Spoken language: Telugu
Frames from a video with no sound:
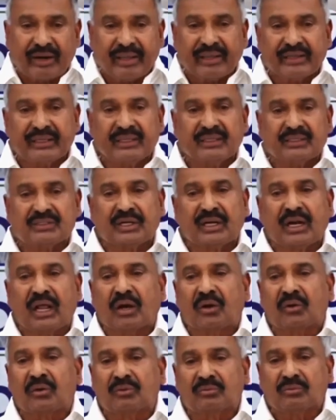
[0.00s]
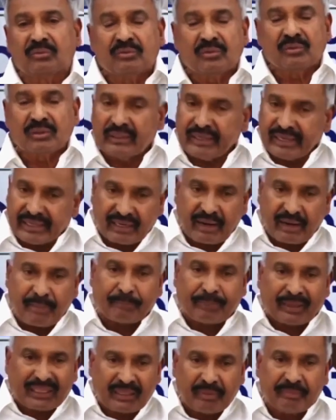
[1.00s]
ఎవరైనా ఈ జిల్లాలో
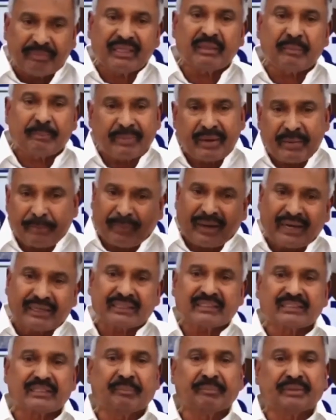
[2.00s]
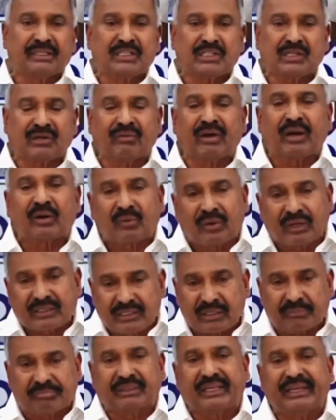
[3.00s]
ఏదైనా పది మంది మీ పార్టీకి సంబంధించిన
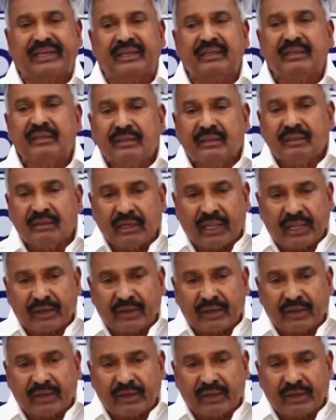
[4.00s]
వారు కూడా చెప్తే